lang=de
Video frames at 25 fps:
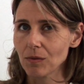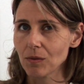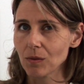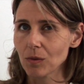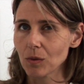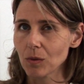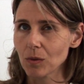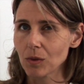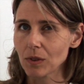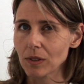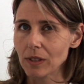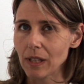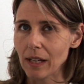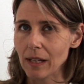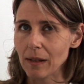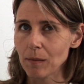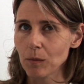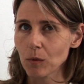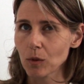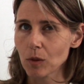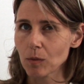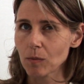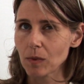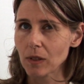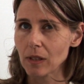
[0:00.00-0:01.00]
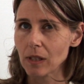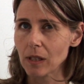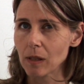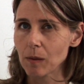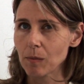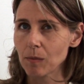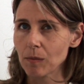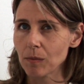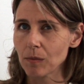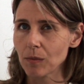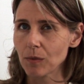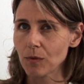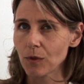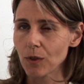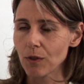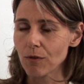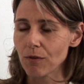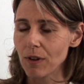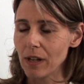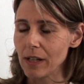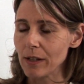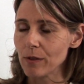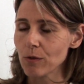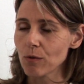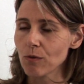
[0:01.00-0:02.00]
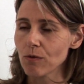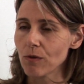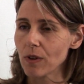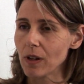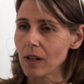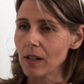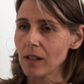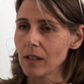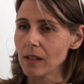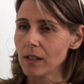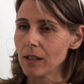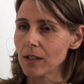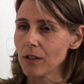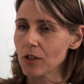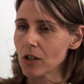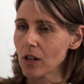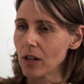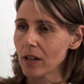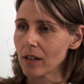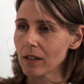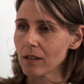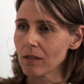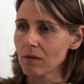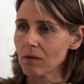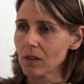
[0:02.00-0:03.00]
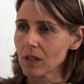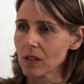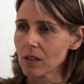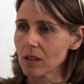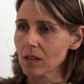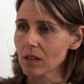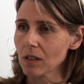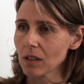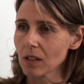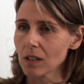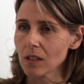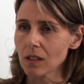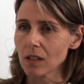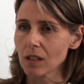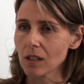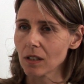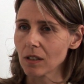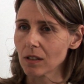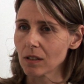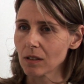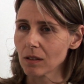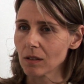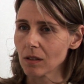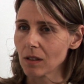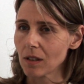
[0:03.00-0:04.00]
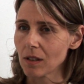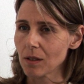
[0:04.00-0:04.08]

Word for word: Und dann muss man eben von Fall zu Fall entscheiden, was das Richtige ist.